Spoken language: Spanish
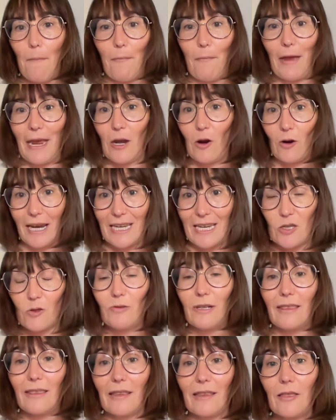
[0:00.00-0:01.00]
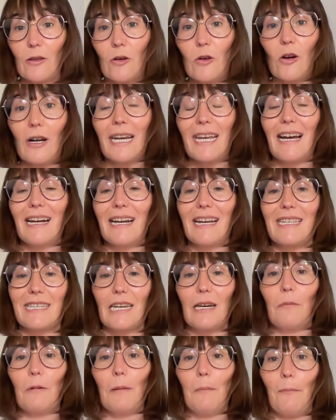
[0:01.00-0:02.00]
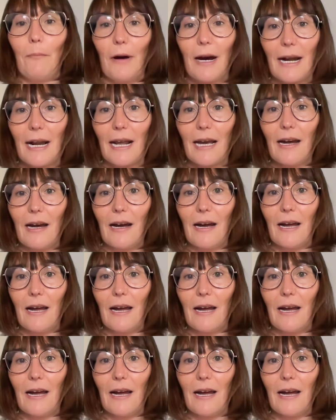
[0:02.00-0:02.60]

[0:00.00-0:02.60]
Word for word: pero que es una tecnología que sirve para